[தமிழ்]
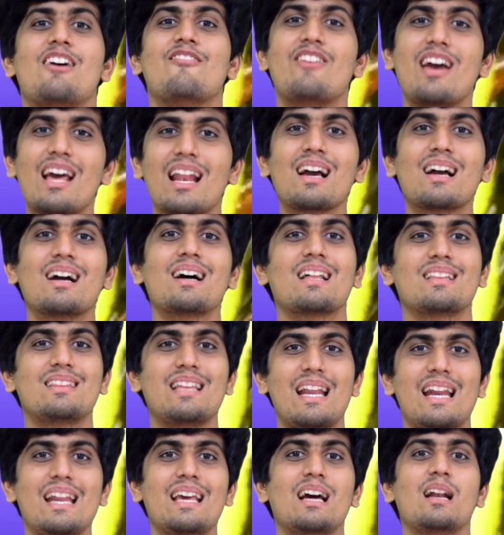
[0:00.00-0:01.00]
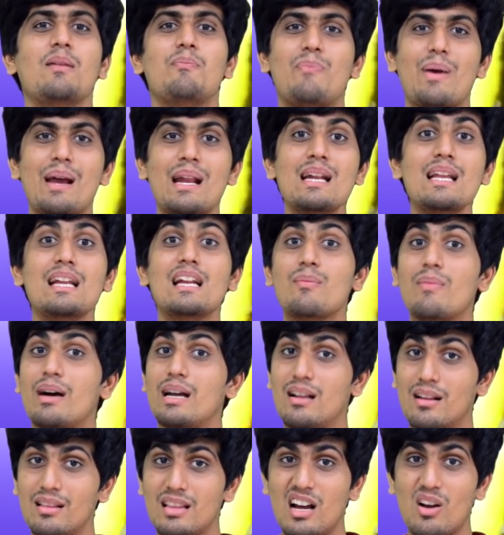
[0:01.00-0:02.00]
வேலைக்கார தேனிகள் பெண்
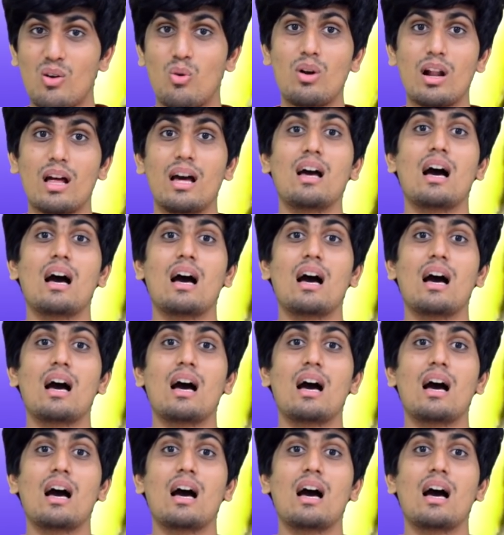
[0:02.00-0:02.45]
இனமாக இருந்தால் கூட